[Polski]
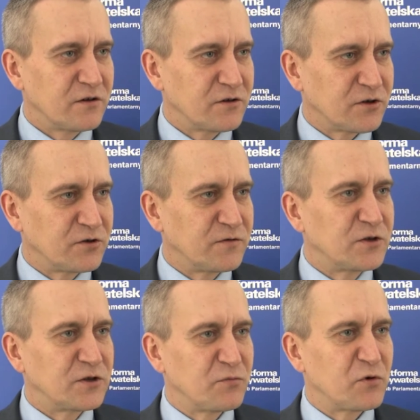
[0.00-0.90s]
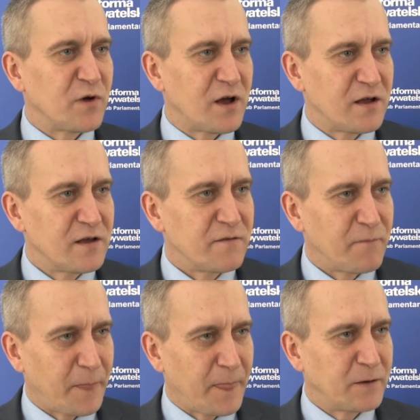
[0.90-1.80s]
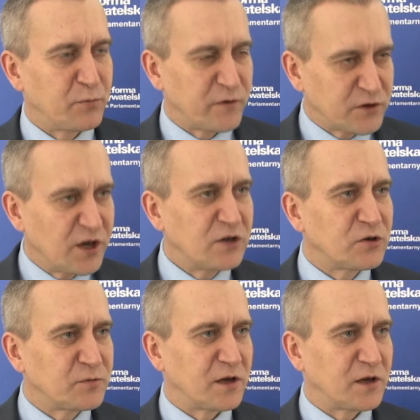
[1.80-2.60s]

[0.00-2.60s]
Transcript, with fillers: rzeczywiście była najpoważniejszym